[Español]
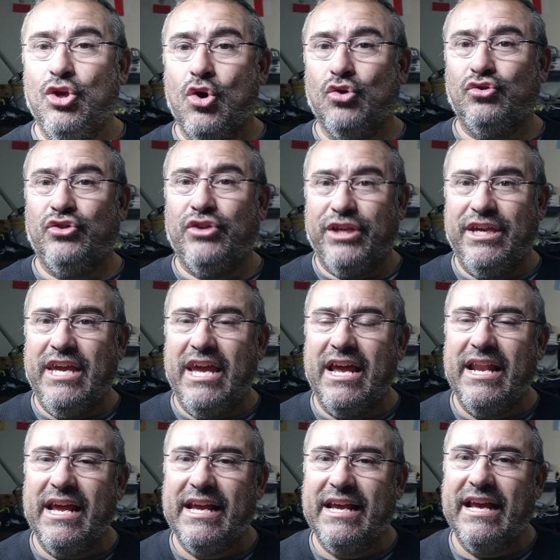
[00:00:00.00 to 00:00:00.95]
Dios
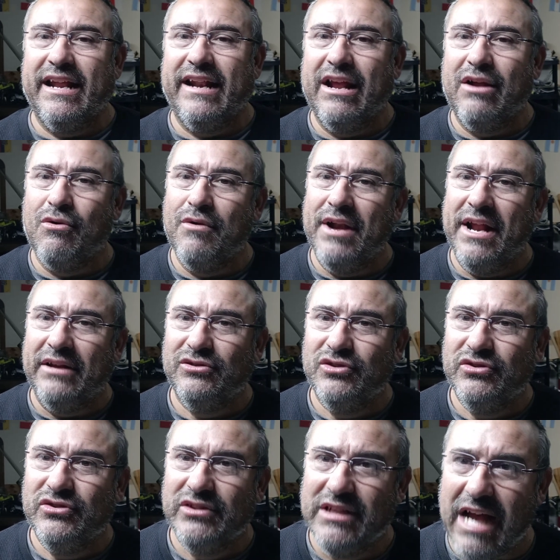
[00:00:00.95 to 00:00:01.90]
quiere que
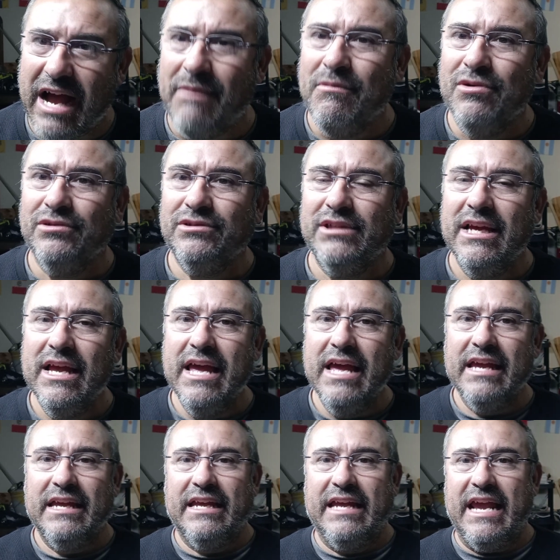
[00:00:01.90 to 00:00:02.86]
reconozcamos
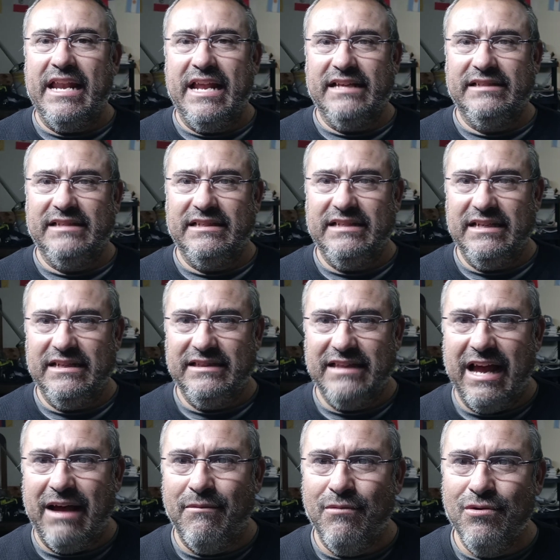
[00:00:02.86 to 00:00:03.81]
que
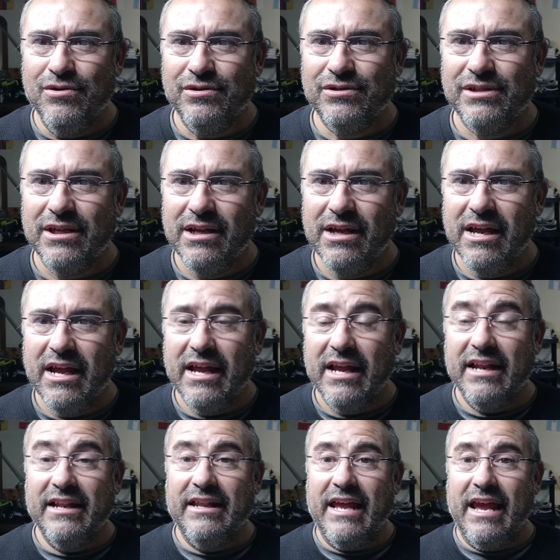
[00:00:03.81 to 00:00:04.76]
necesitamos
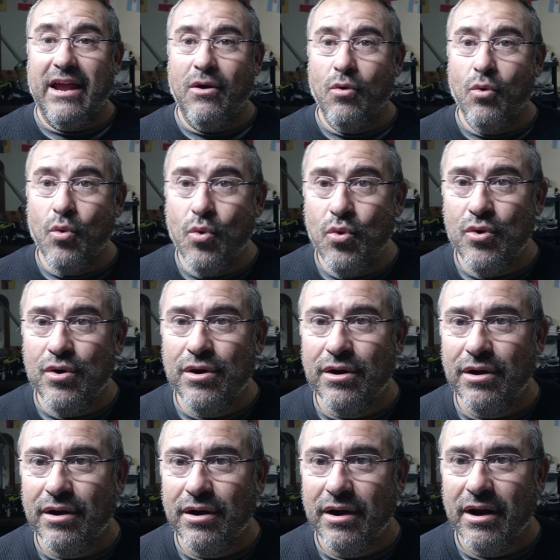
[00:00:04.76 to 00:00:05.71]
de
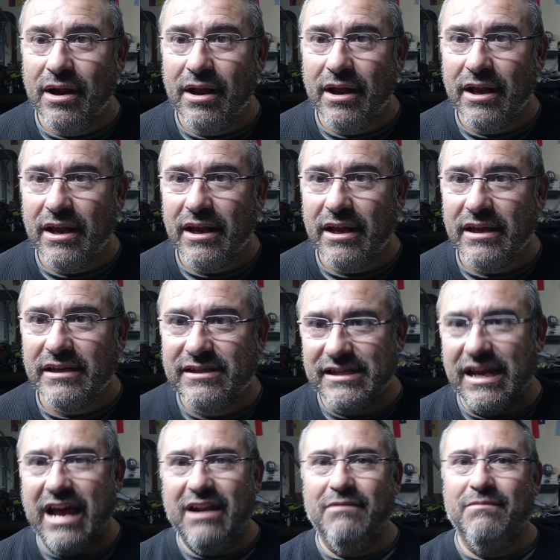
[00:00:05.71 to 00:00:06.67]
un
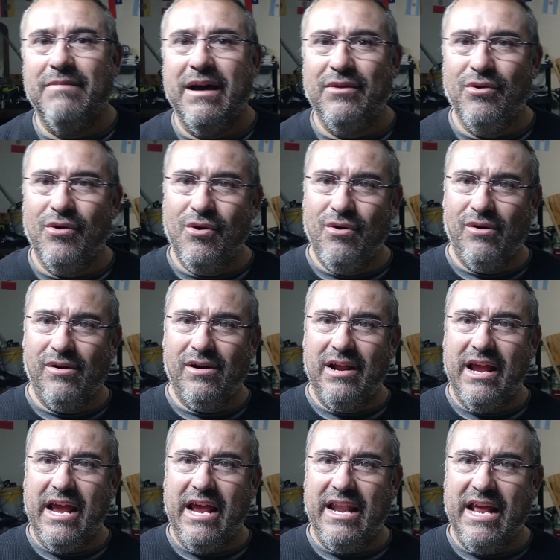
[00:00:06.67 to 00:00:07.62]

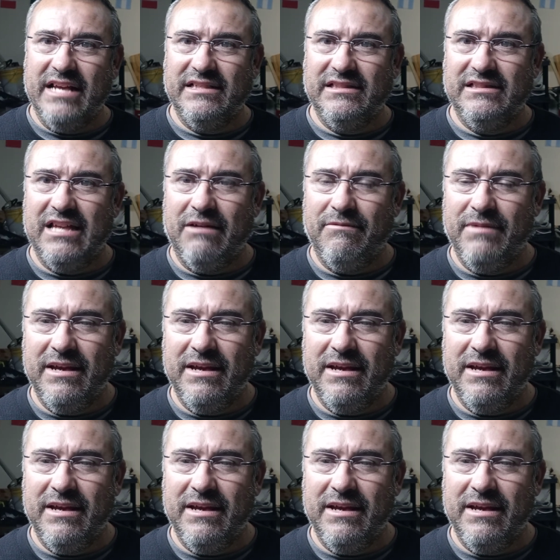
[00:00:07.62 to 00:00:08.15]
Salvador en esta